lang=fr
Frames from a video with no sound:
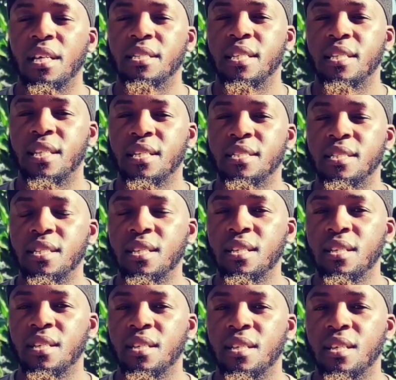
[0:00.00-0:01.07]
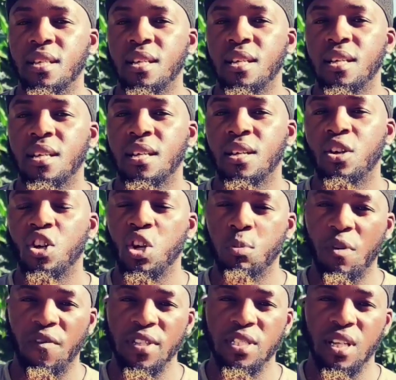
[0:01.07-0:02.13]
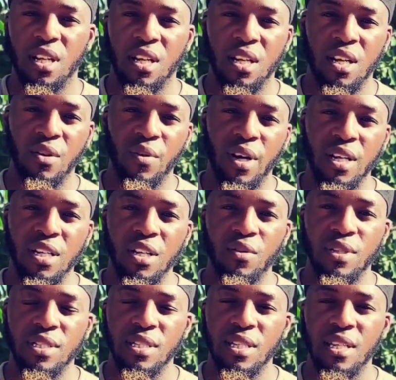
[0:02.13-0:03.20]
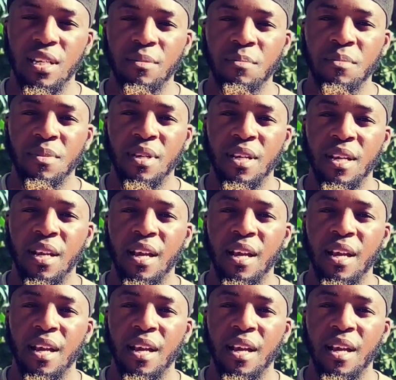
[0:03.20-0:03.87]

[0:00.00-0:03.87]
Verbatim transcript: Et c'est ainsi que le prophète sallallahu alayhi wa sallam